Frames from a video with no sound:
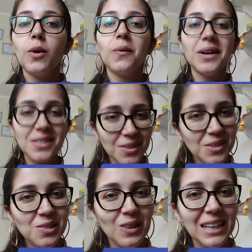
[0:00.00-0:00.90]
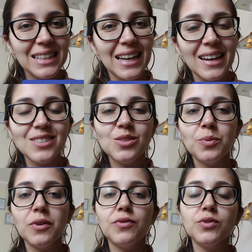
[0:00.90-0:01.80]
Quais são as qualidades do
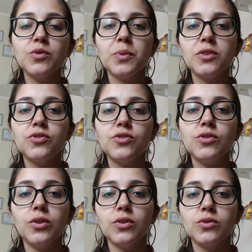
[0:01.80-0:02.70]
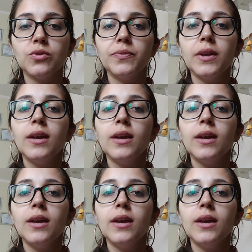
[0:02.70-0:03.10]
perfil supersticioso?